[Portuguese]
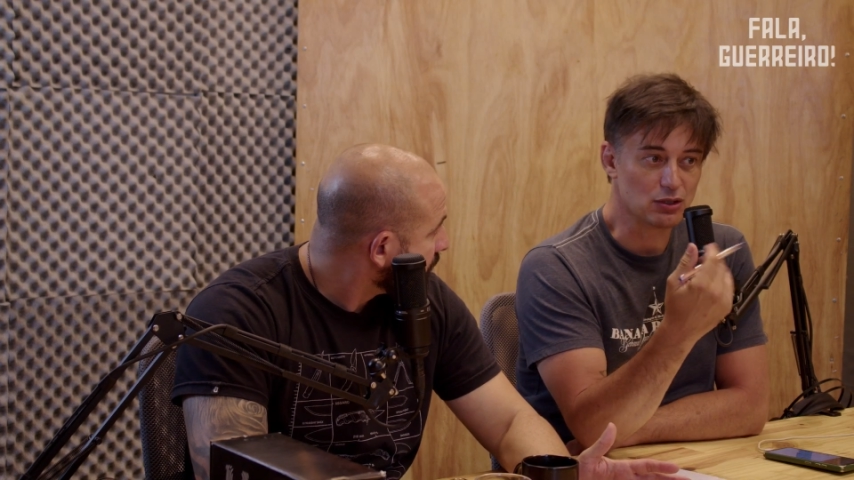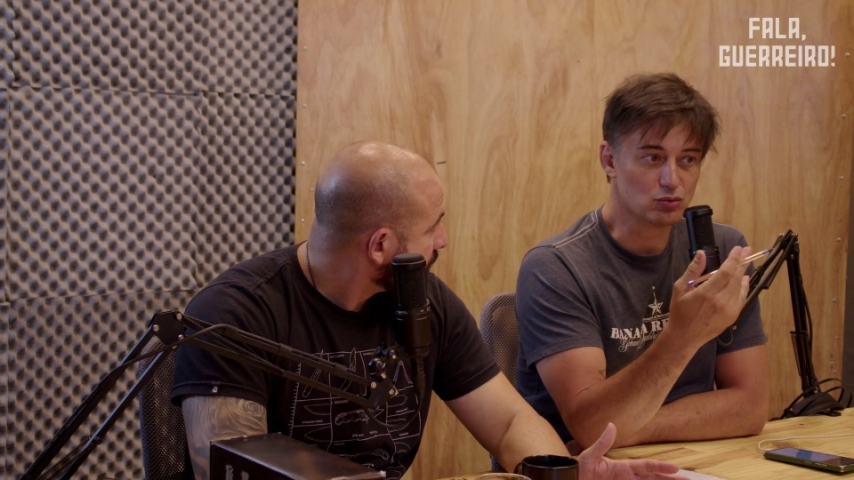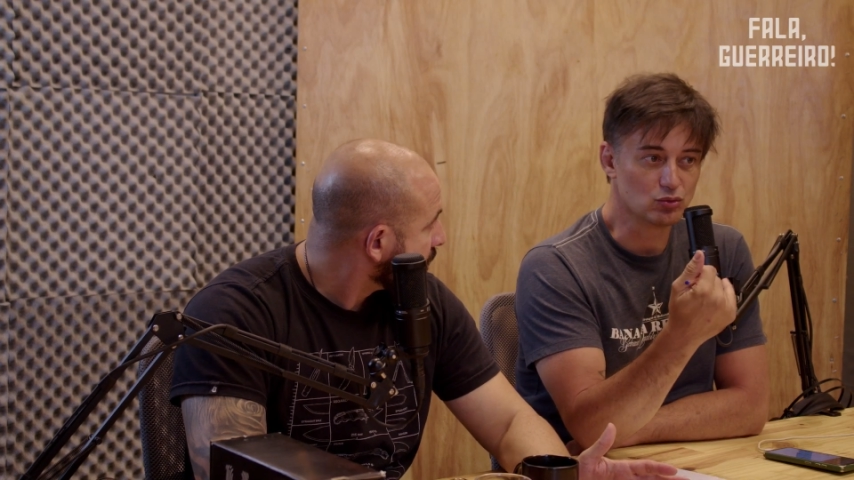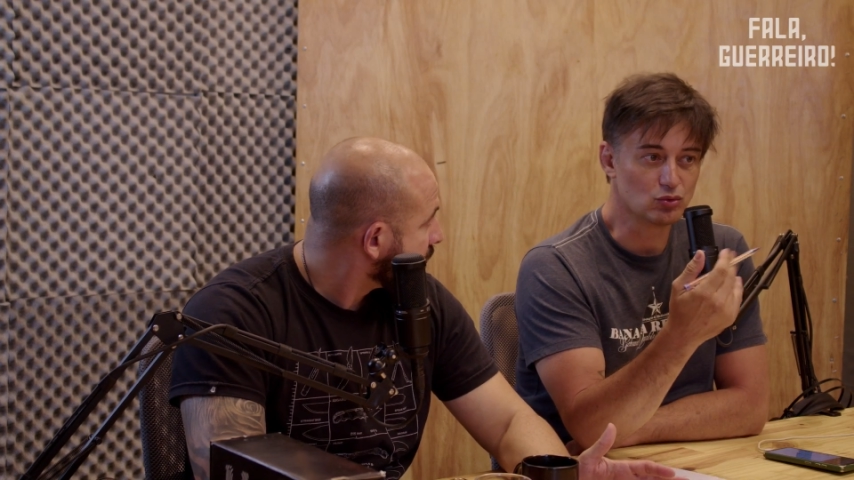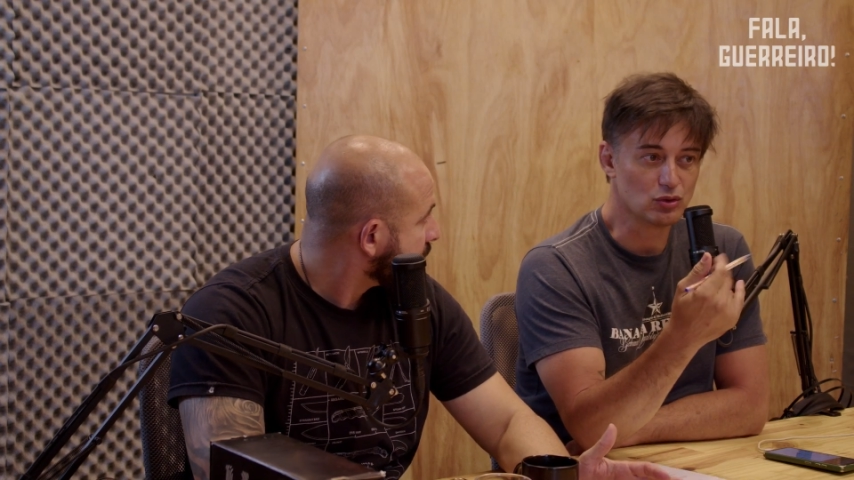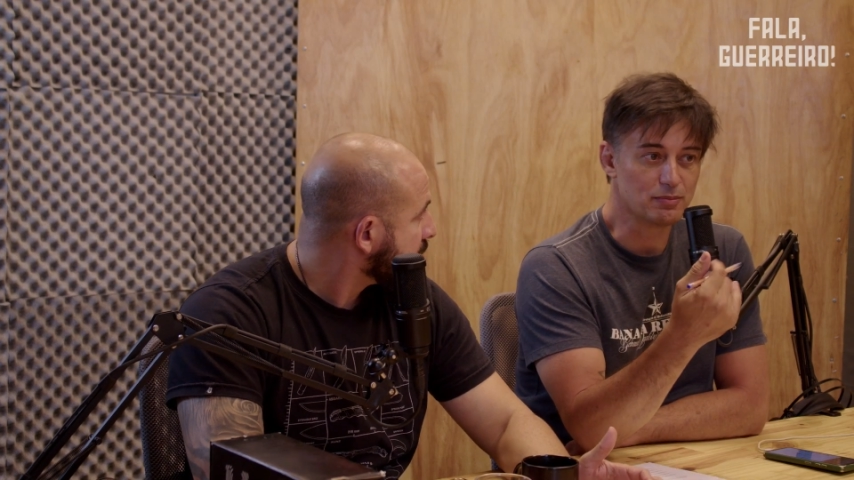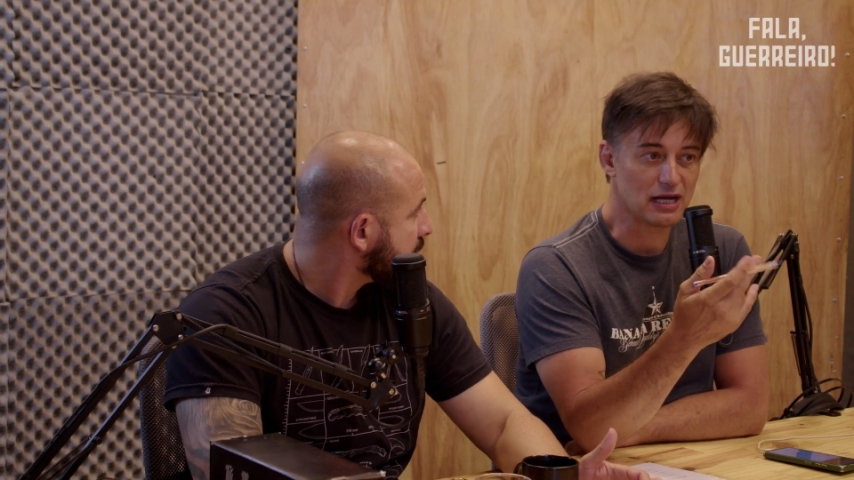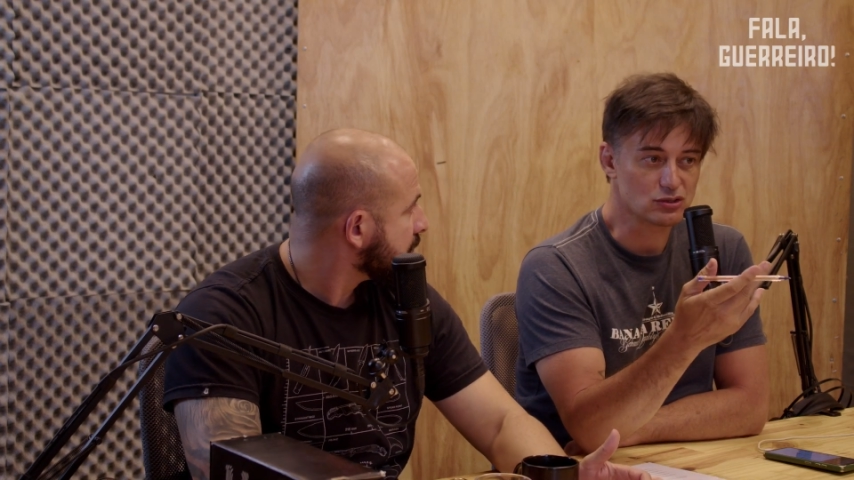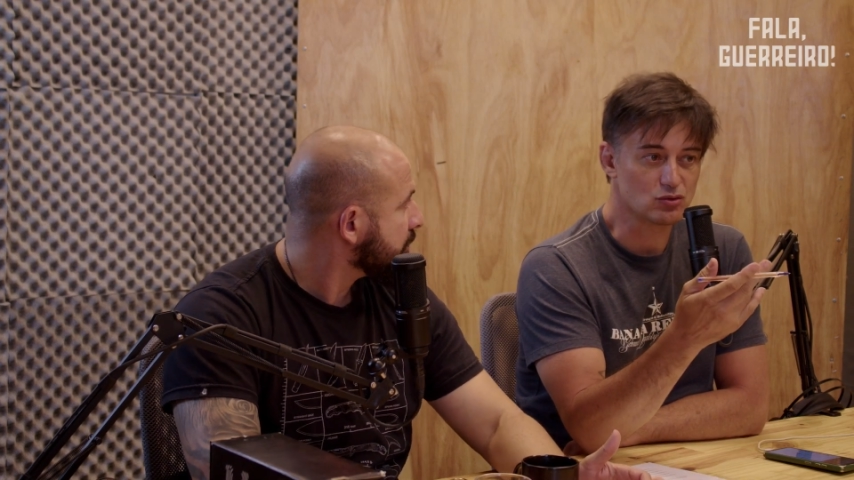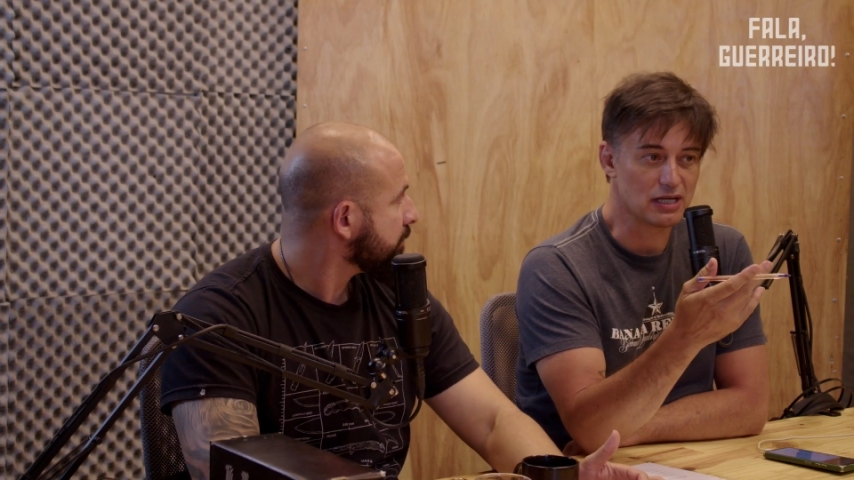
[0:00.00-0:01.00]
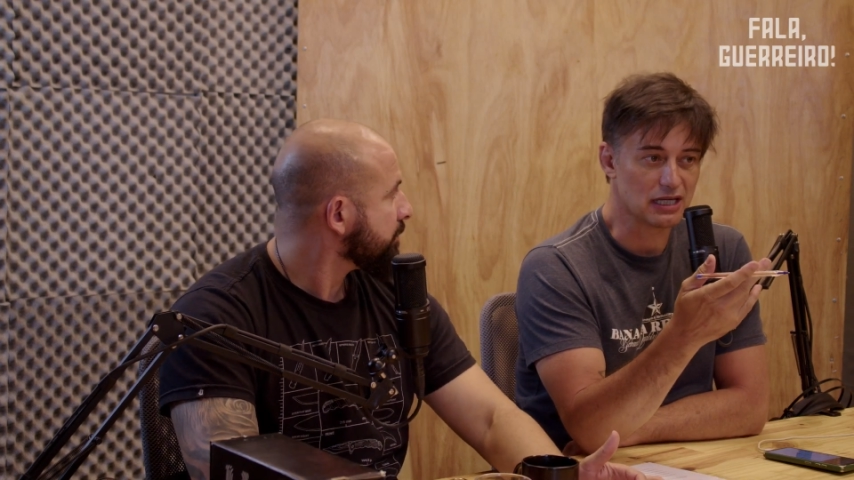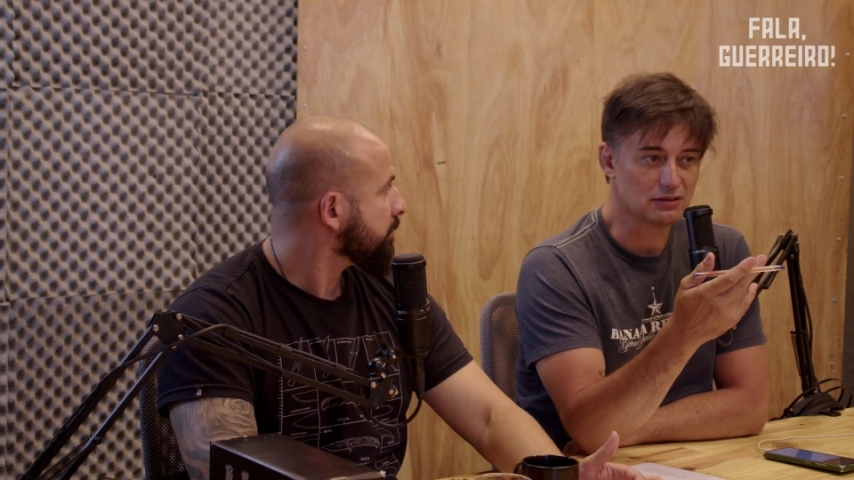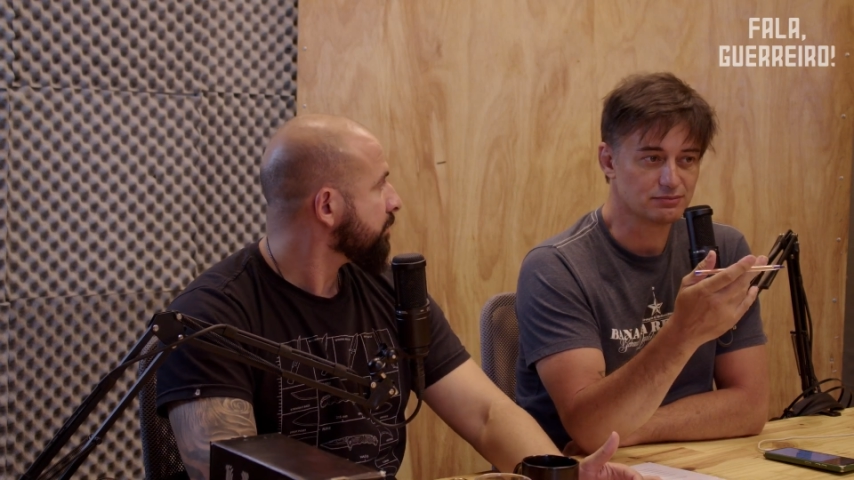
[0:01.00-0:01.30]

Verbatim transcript: num, num, num, embate com ela.